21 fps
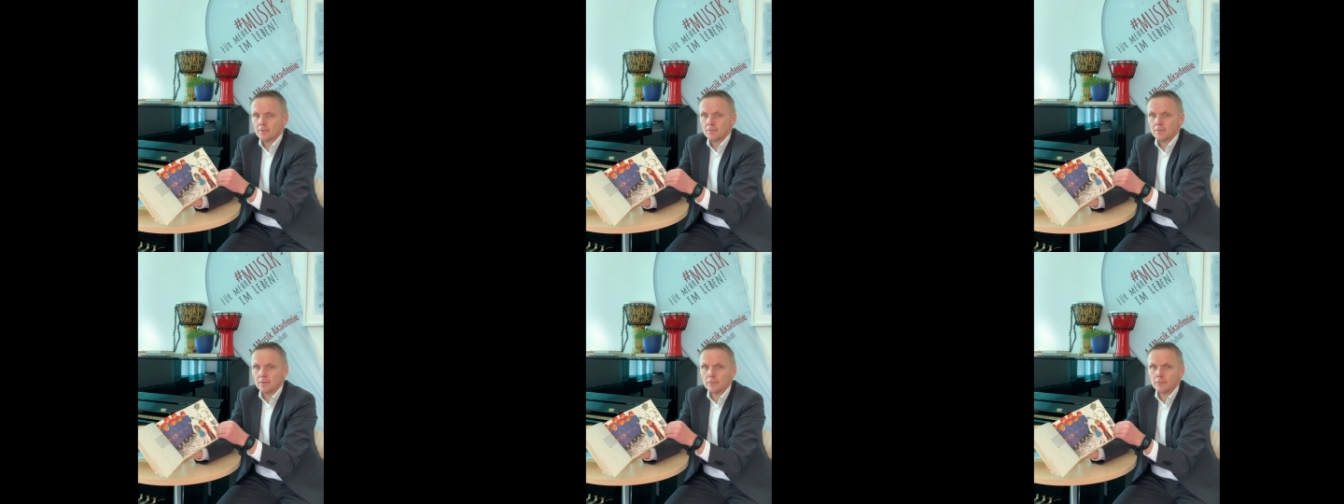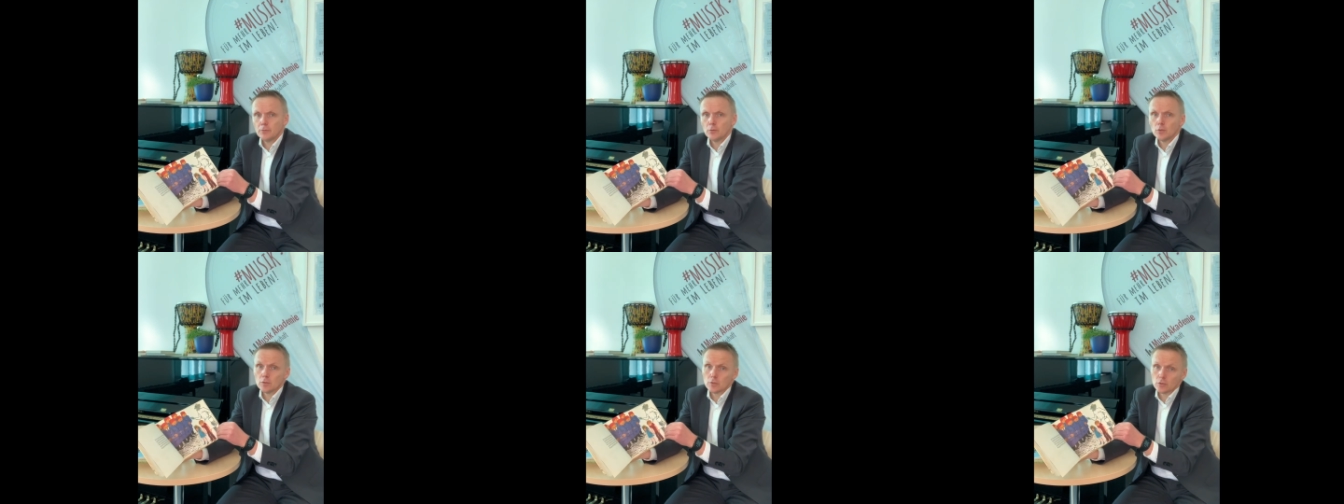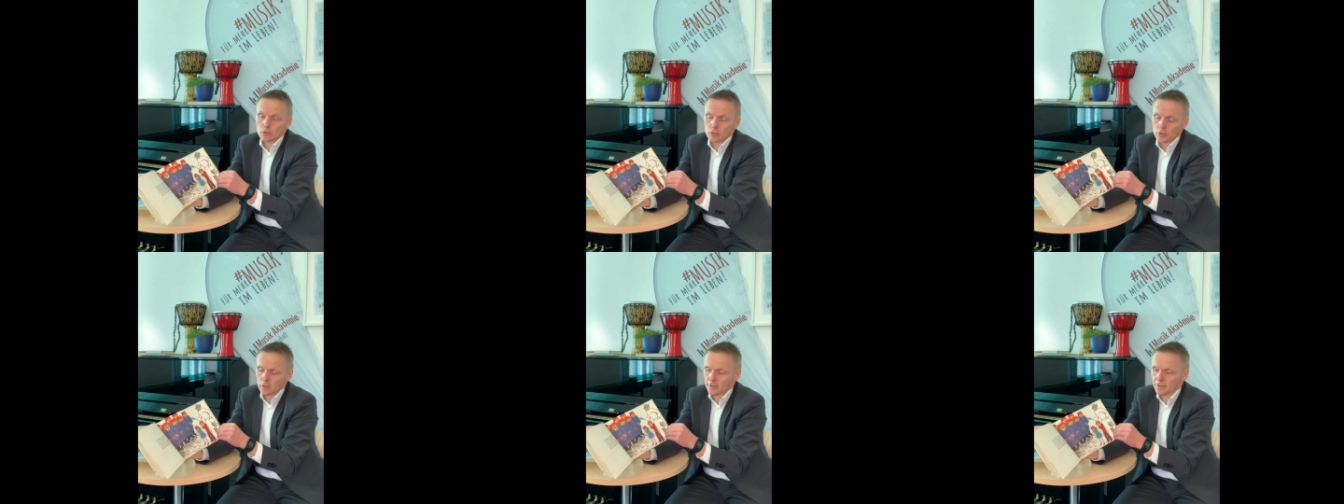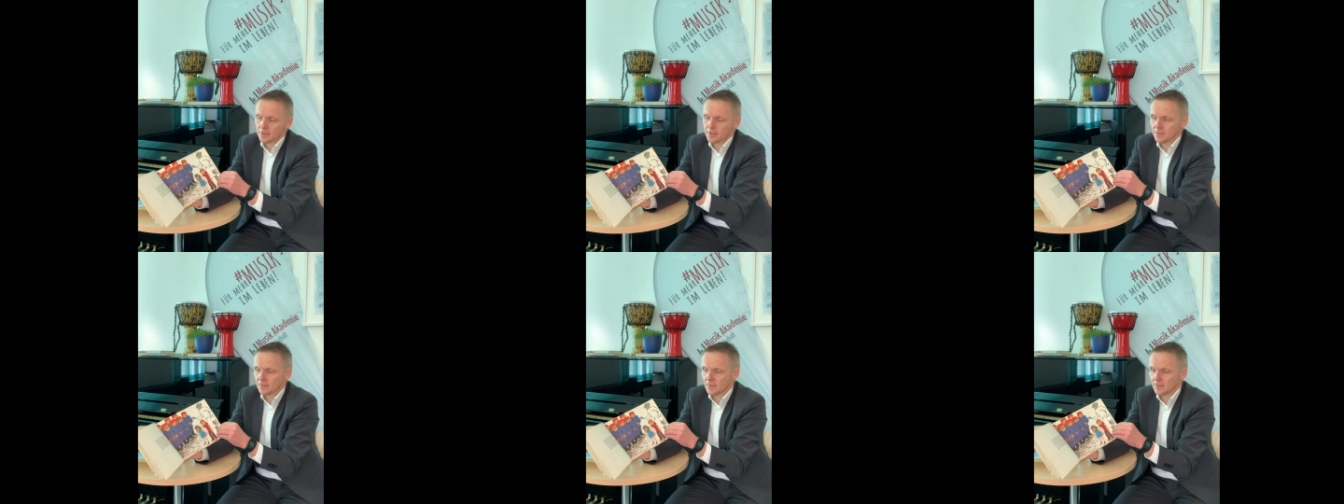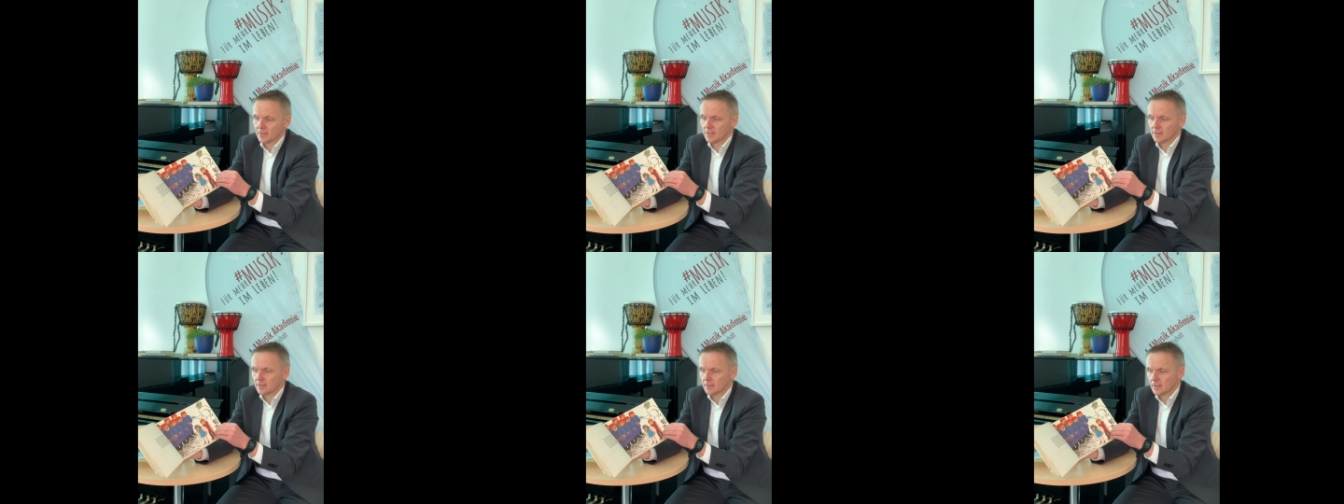Wie Vogelscheuchen
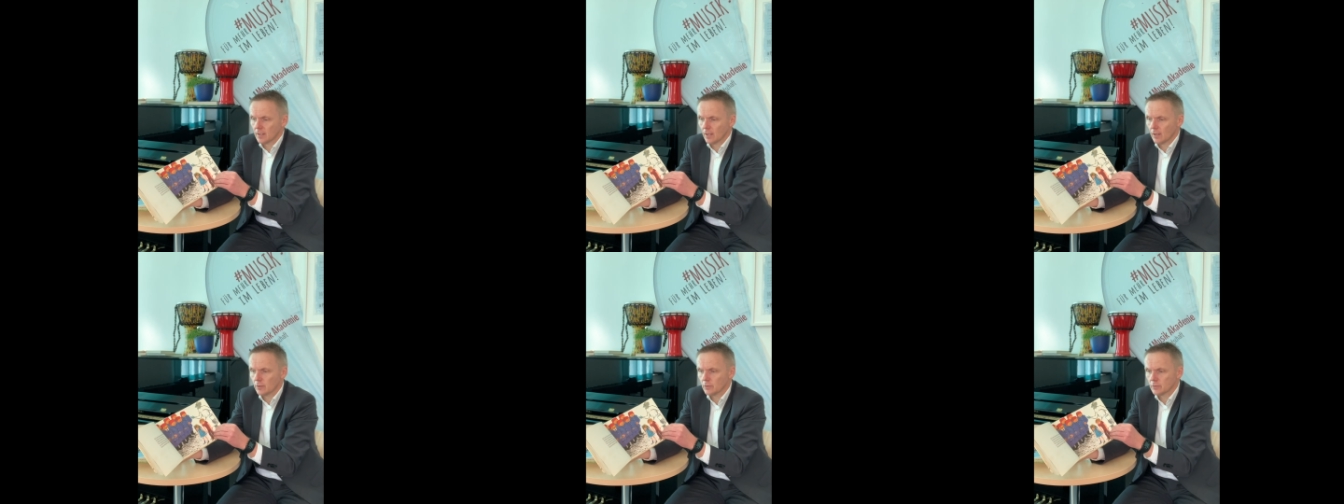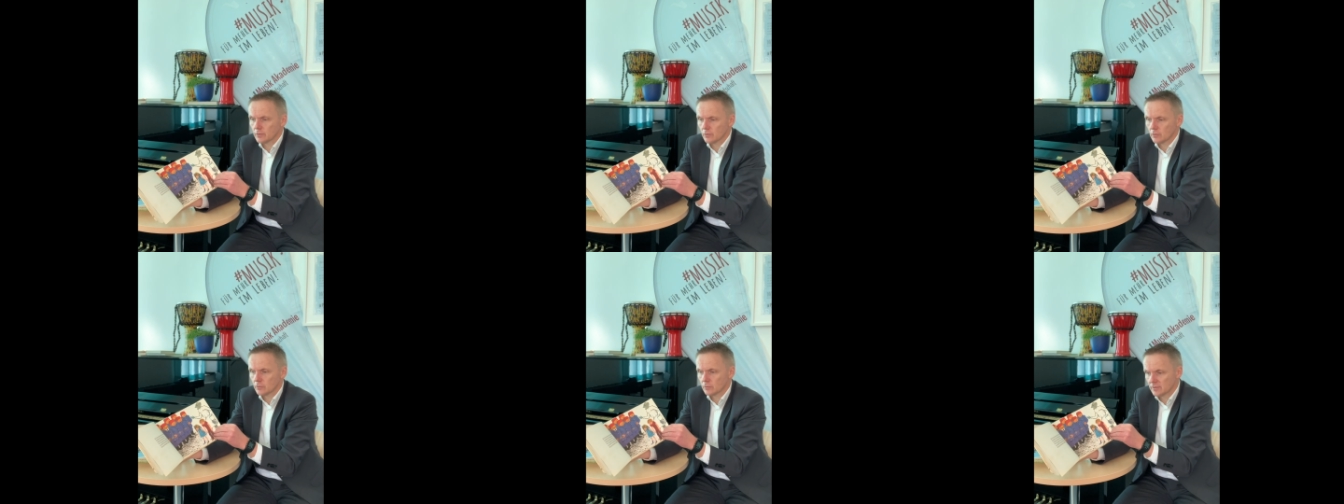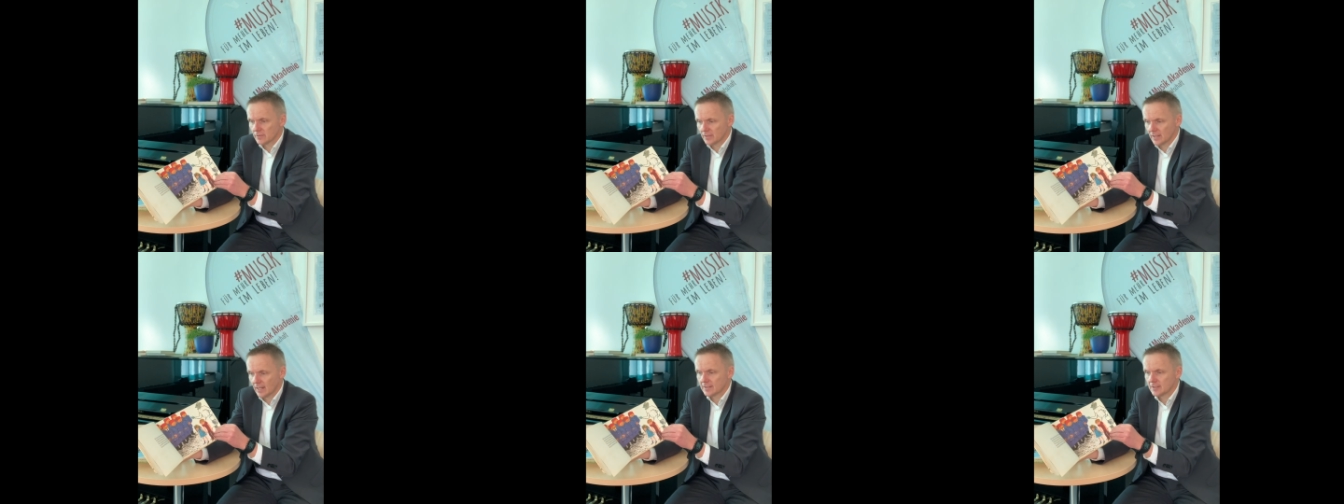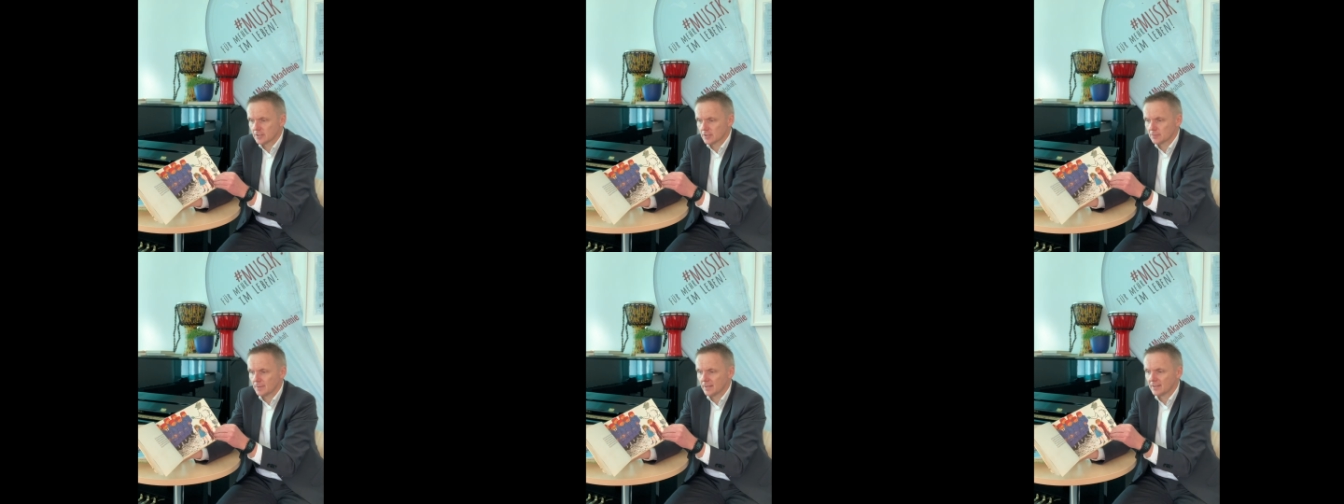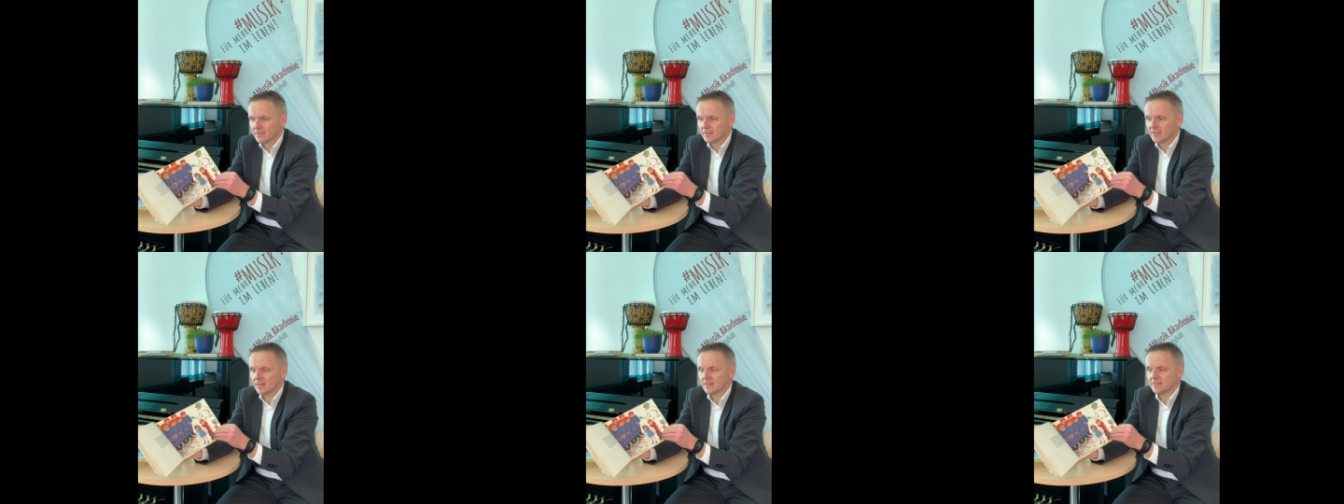sehen Klaus und seine
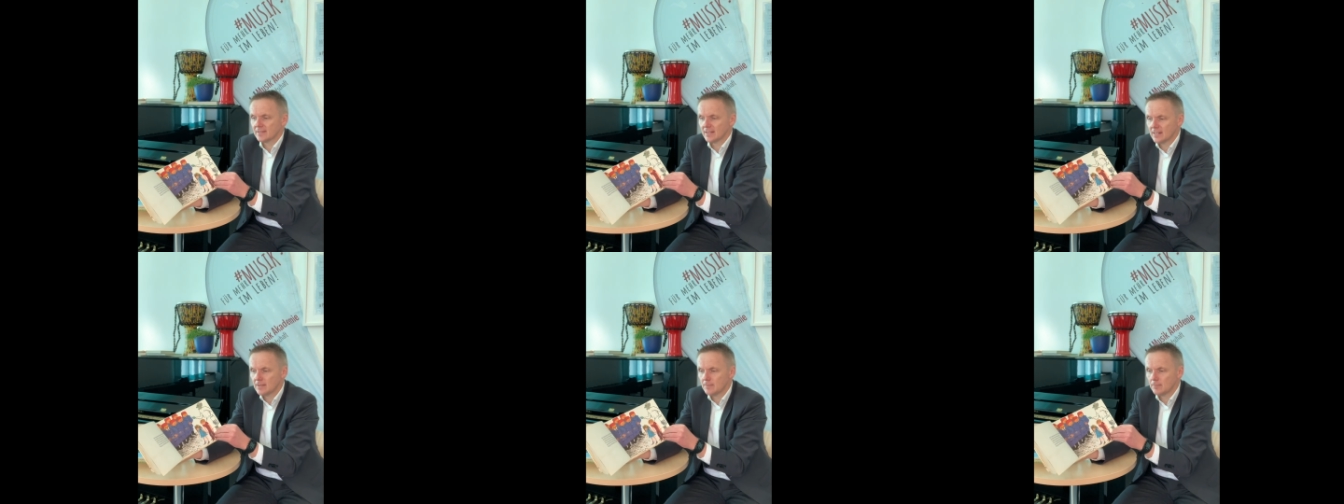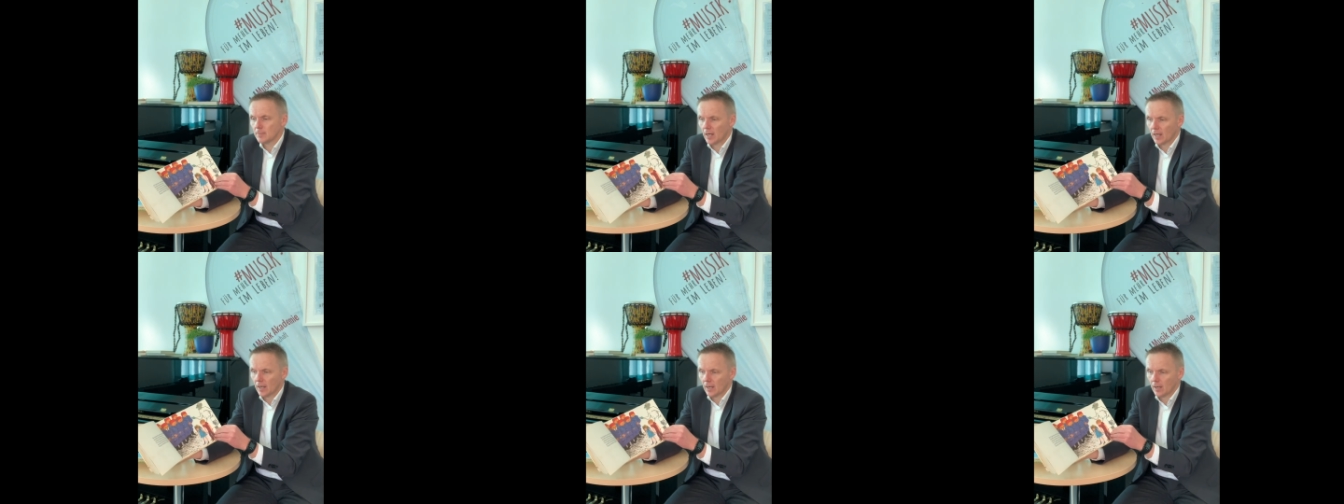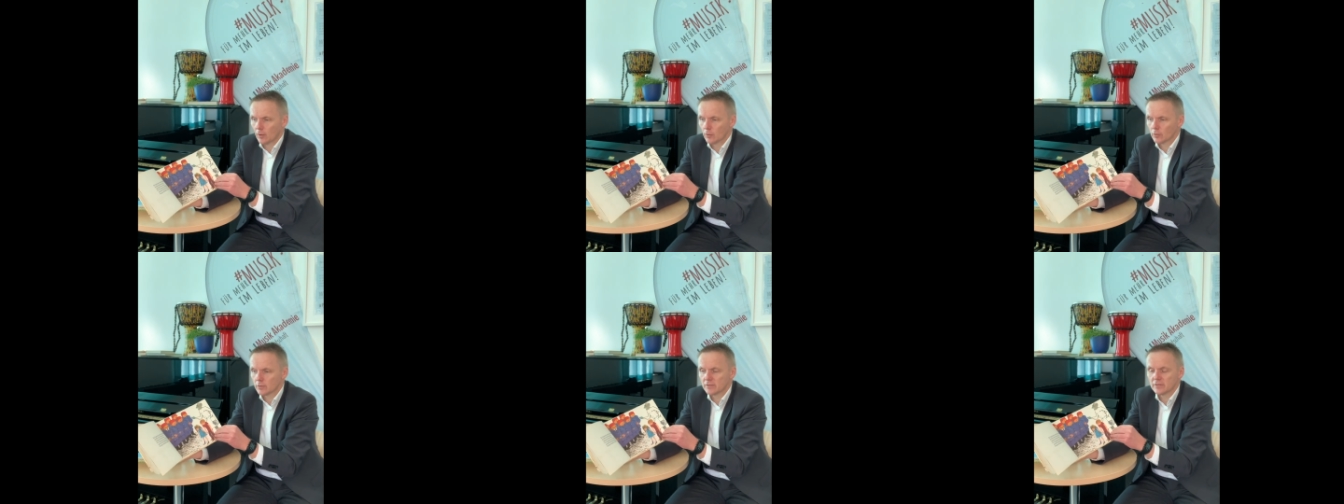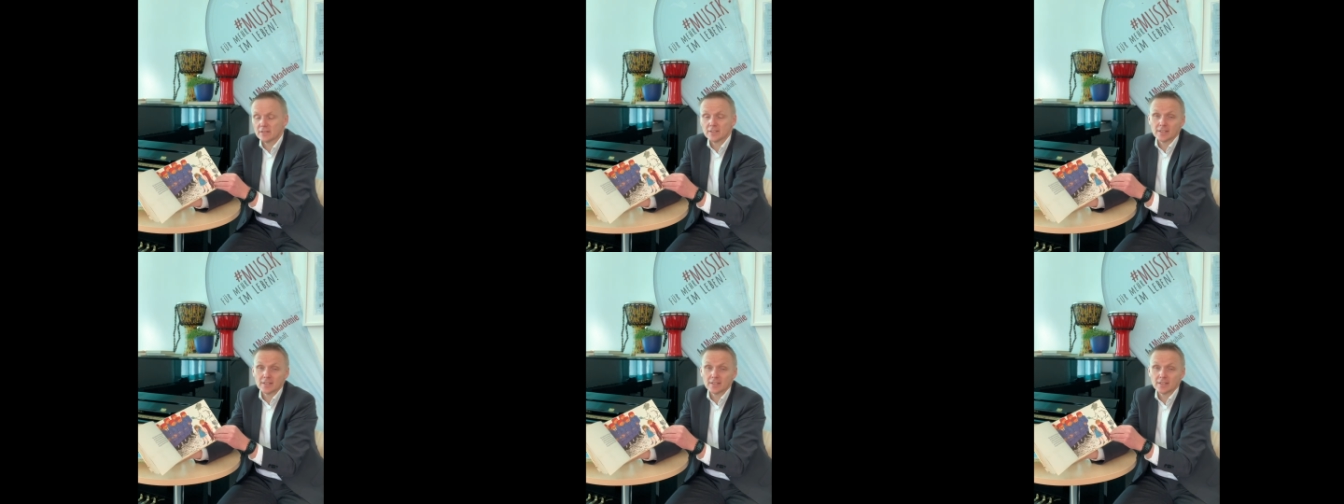Schwester Selma aus,